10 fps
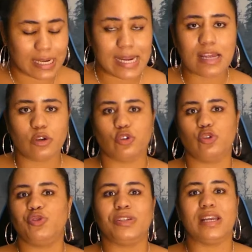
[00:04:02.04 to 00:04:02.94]
rien,
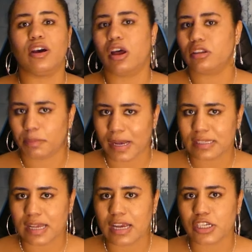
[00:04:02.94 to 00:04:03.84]
juste une erreur de
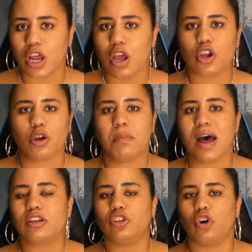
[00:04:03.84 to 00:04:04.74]
passage, que
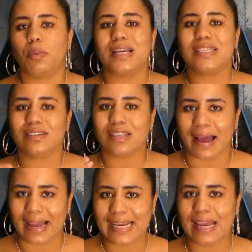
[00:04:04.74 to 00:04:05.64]
Marc ne représente
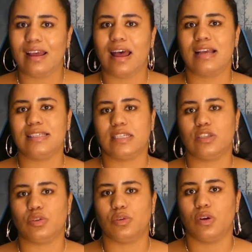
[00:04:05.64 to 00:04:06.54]
rien à
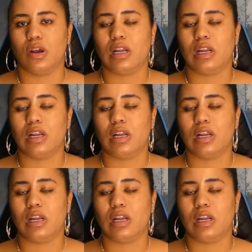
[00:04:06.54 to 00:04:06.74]
ses yeux.